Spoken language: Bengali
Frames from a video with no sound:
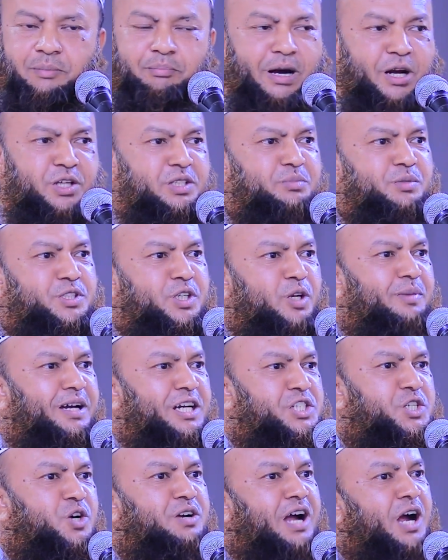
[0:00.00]
ভারতে
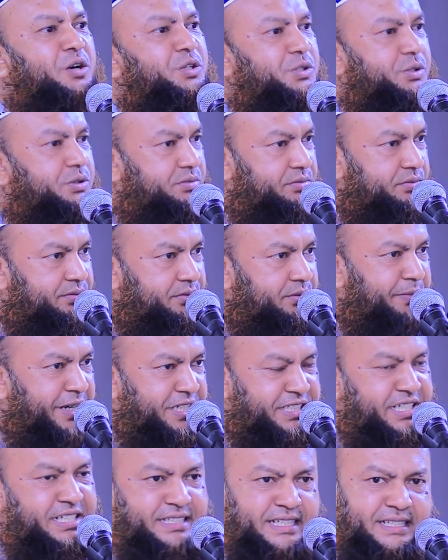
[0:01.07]
মুসলমানের সংখ্যা কত
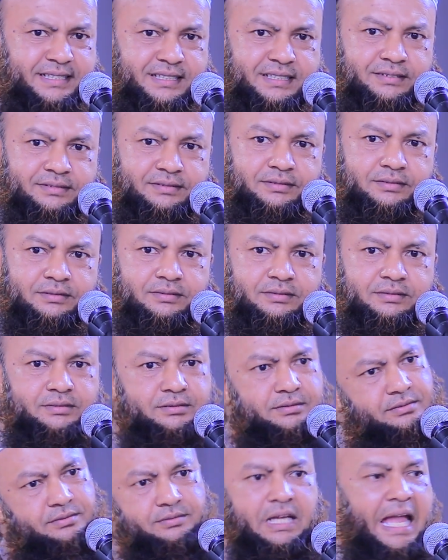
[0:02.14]
পার্সেন্টেজ
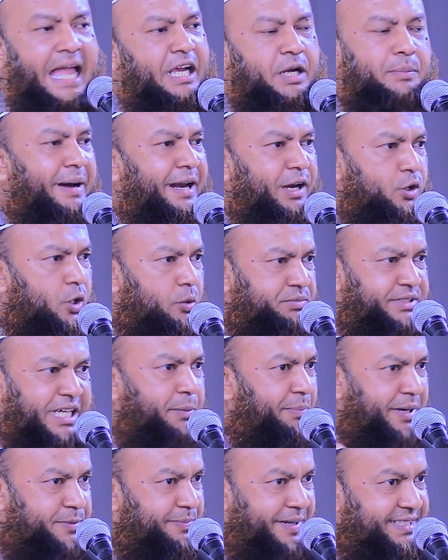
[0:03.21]
একবারে কম চার
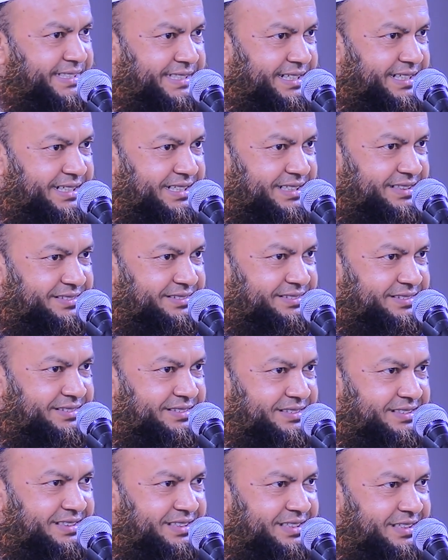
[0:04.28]
পাঁচ পার্সেন্ট
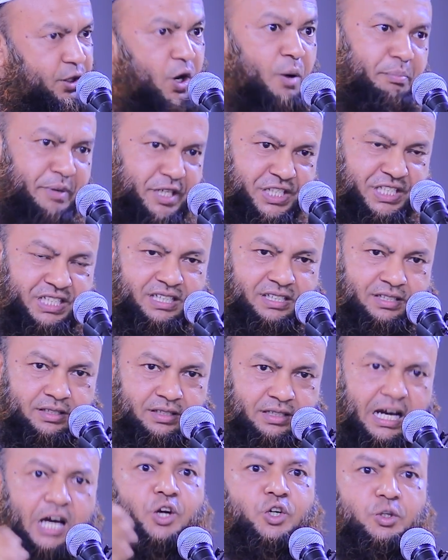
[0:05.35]
কম বেশি
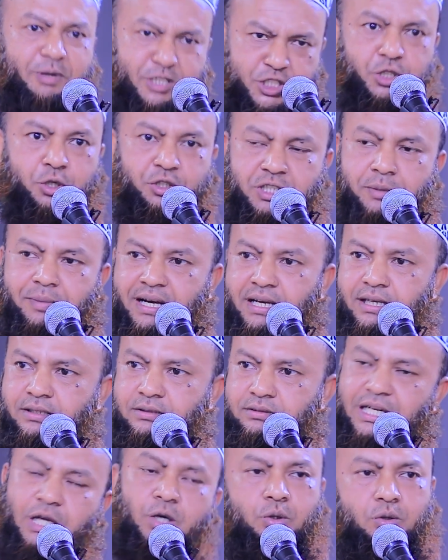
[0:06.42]
আর একটু বেশি হতে পারে
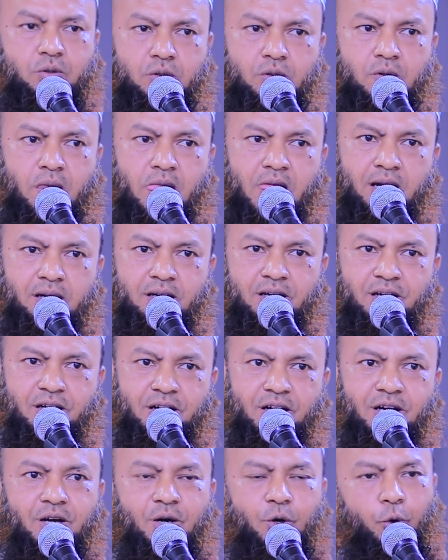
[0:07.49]
যাই হোক
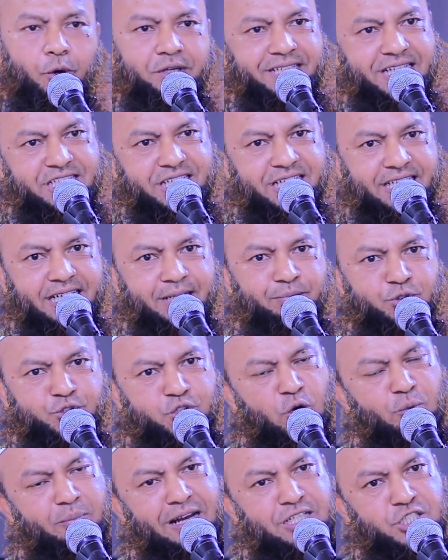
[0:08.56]
ওই দেশে কি
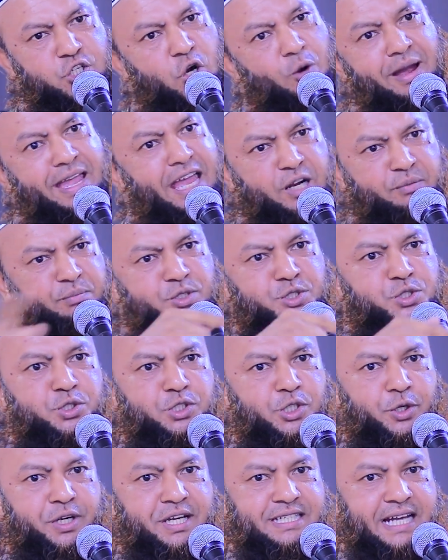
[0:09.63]
মুসলমান সবাই একমত
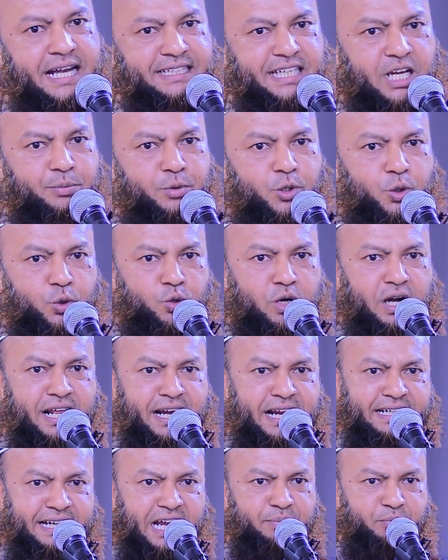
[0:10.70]
যদি হয়ে যায় তারপরও
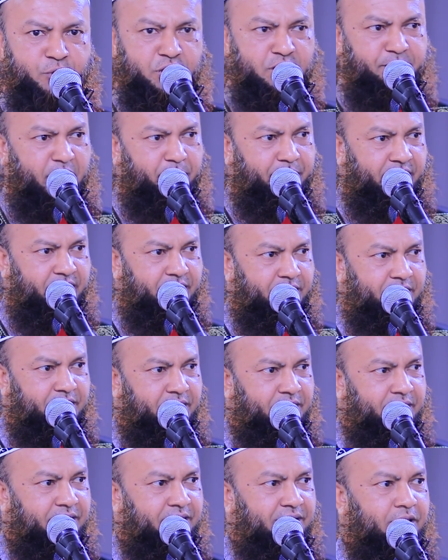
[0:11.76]
কোরআনের আইন কায়েম করতে পারবে
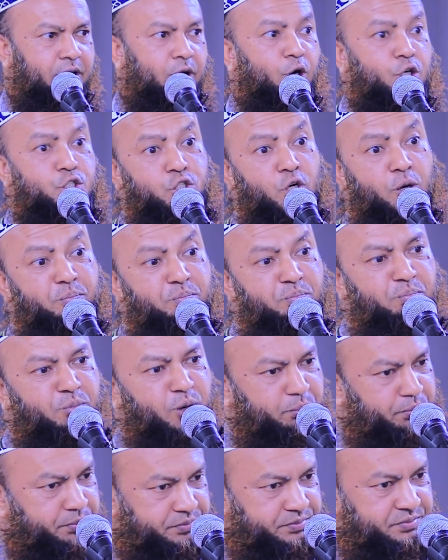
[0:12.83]
অসম্ভব